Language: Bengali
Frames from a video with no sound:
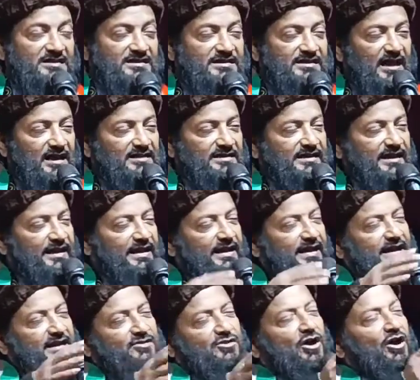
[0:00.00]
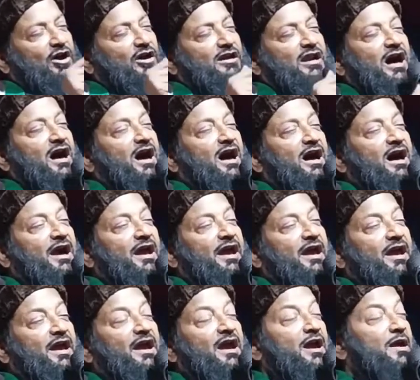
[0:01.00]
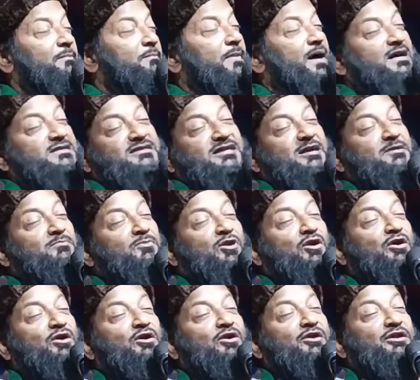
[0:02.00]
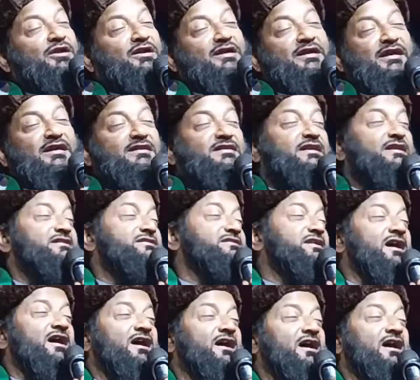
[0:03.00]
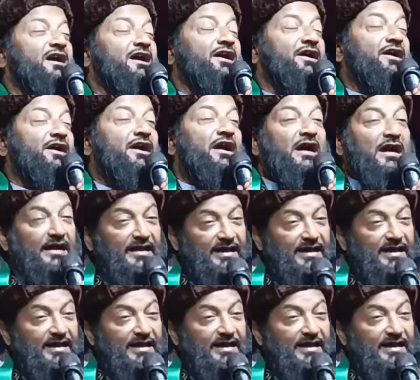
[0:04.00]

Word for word: আশাতে এ ধরায় মাঝে মোর কেঁদে যায়